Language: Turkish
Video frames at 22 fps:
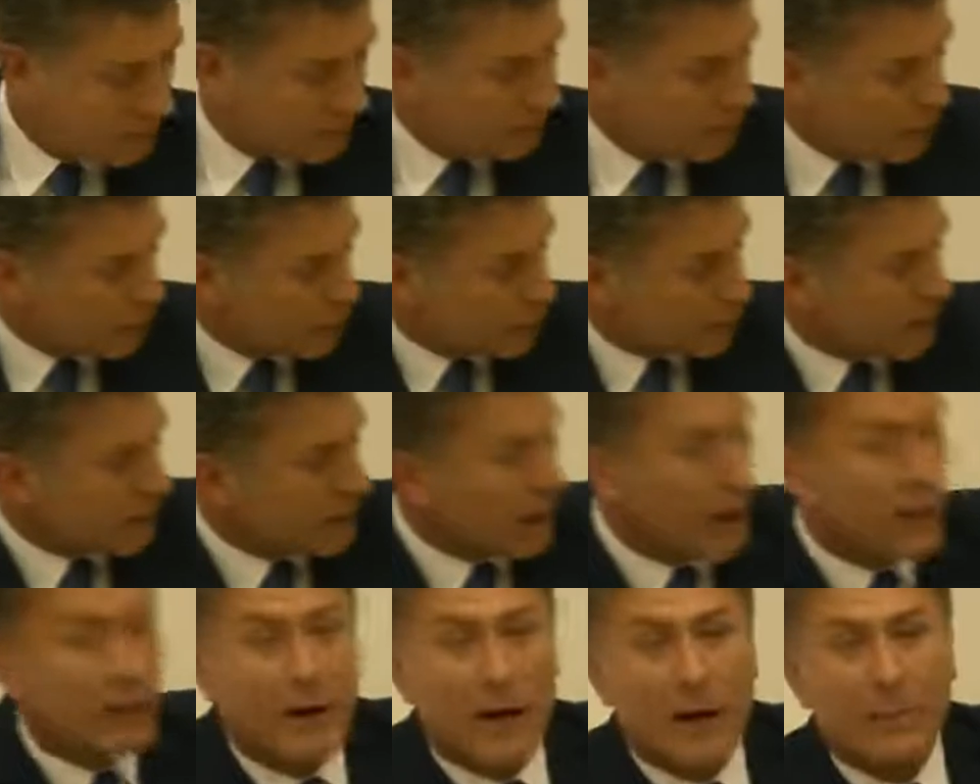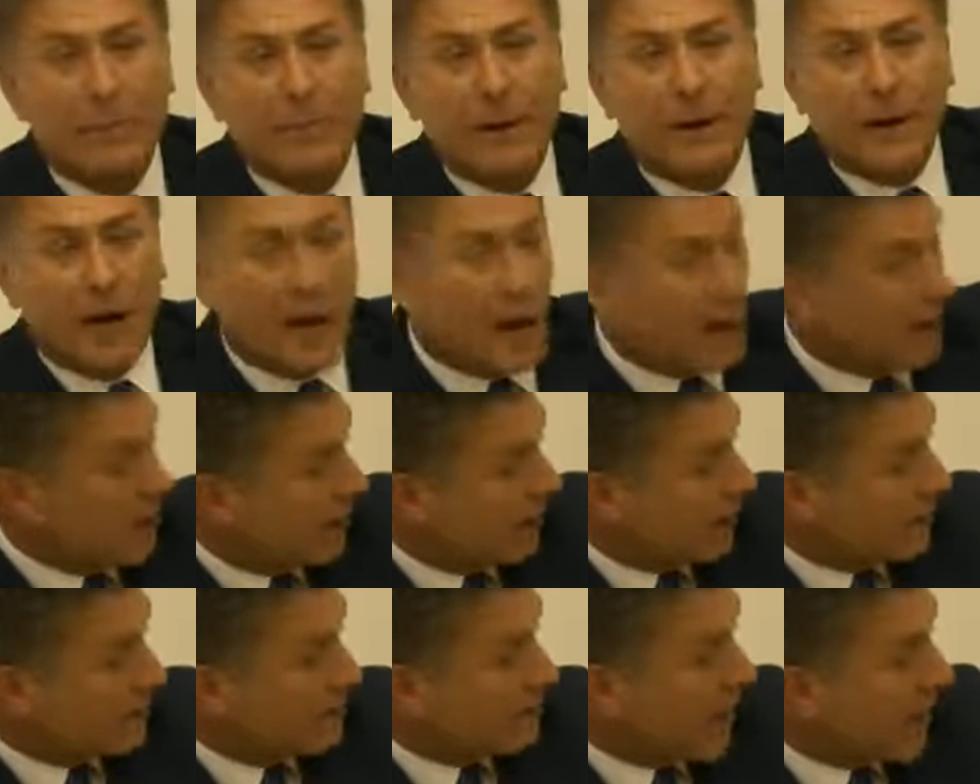Bütçede ayrılan
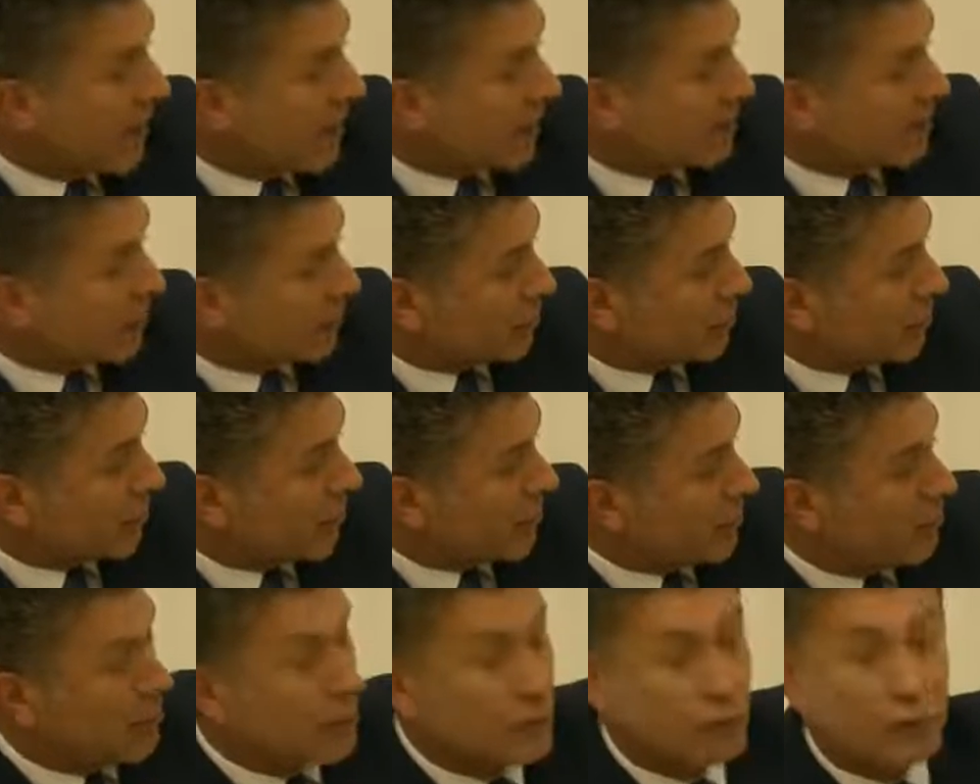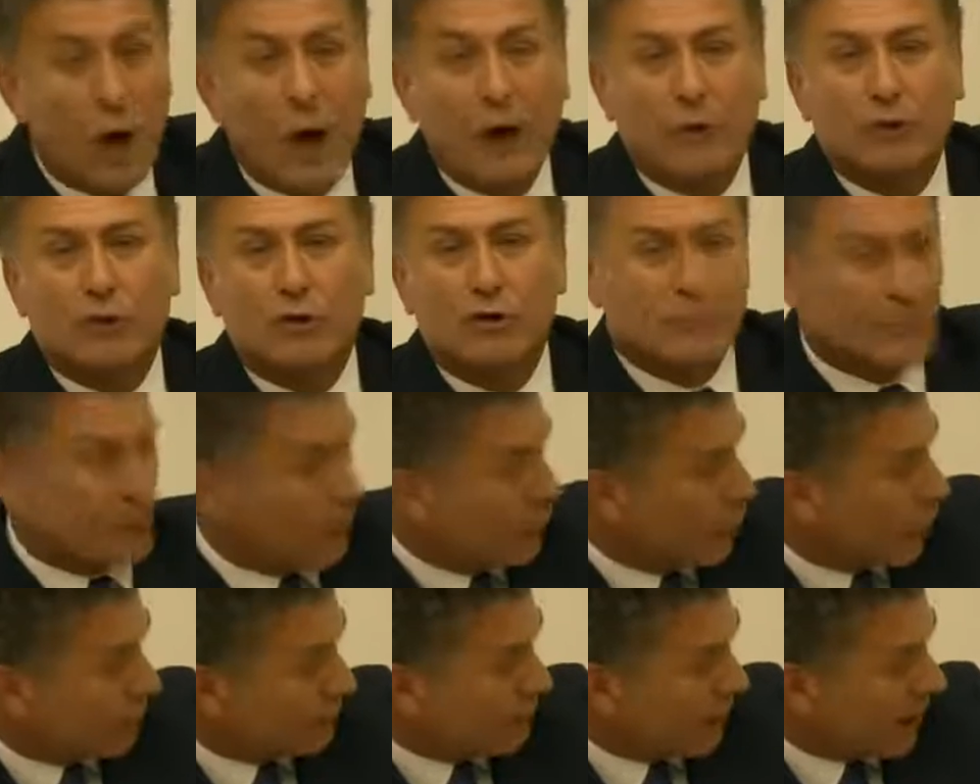para ne yazık ki 400
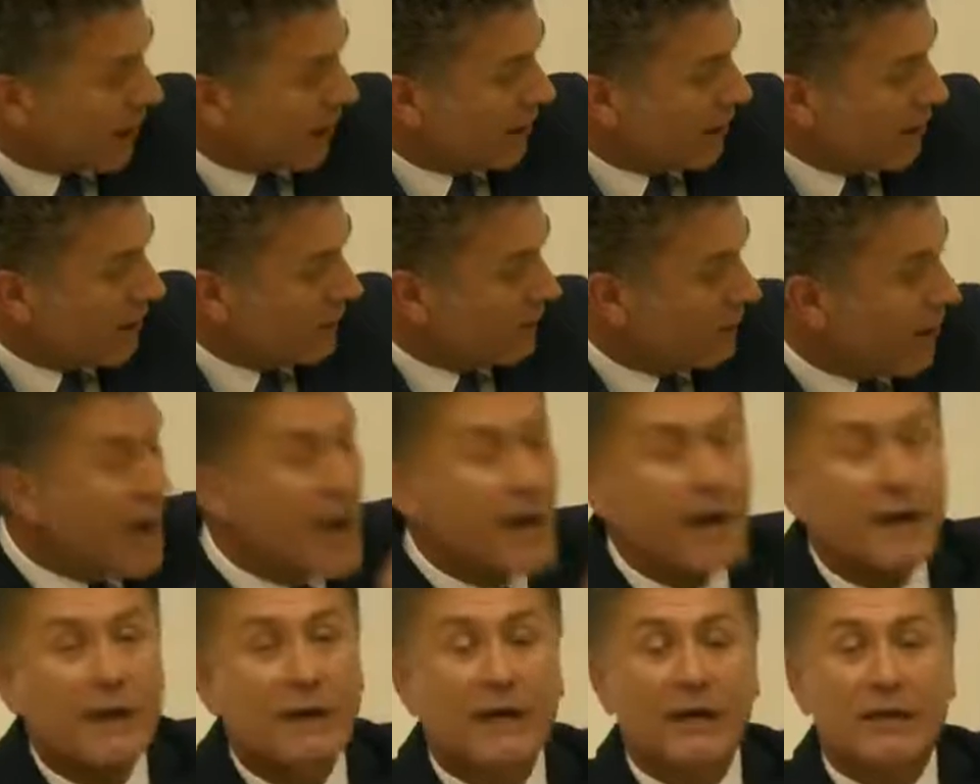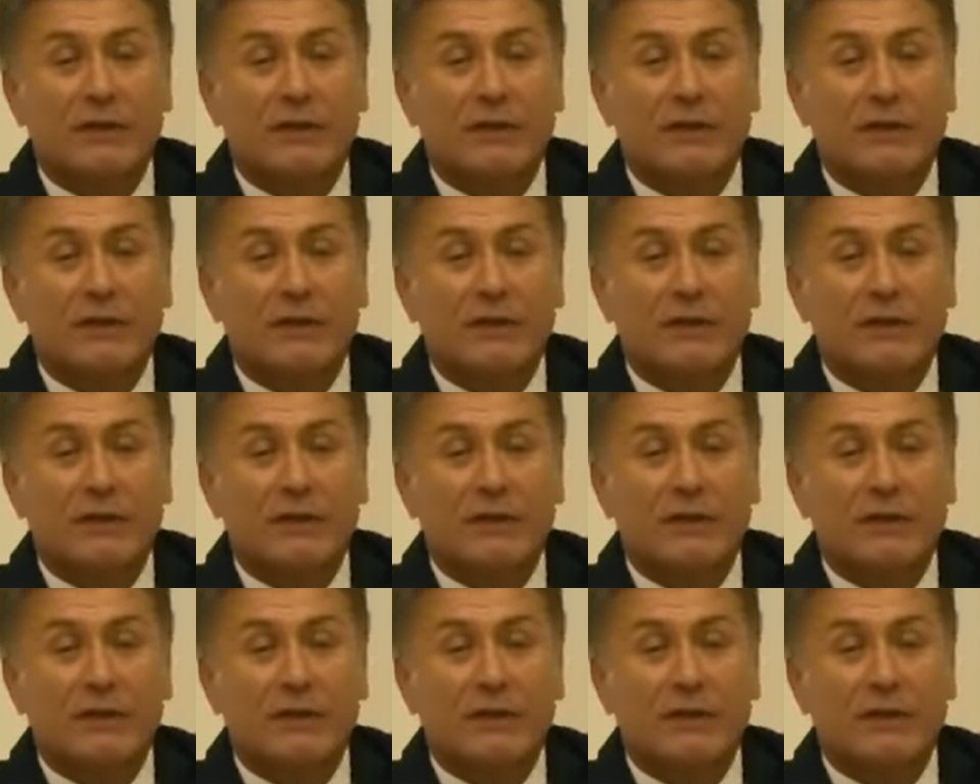milyon lira. Ve